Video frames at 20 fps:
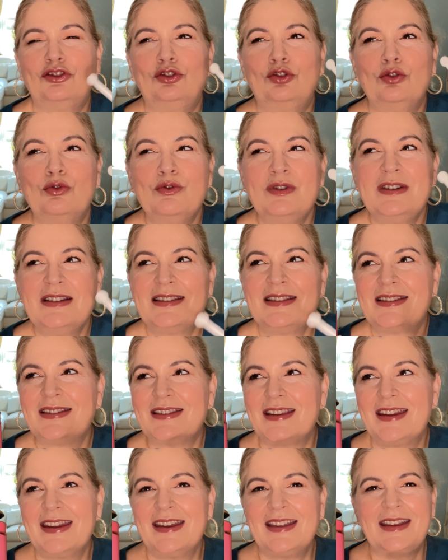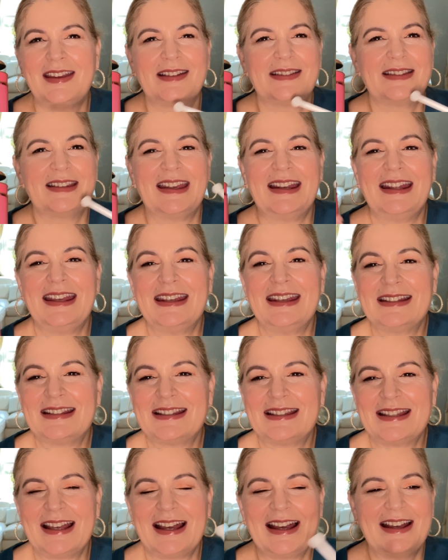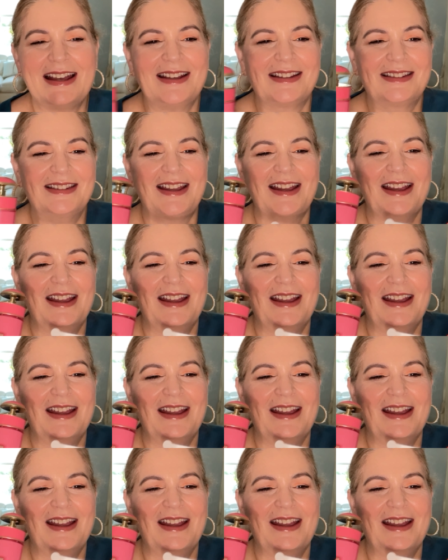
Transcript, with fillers: dulce de cerezas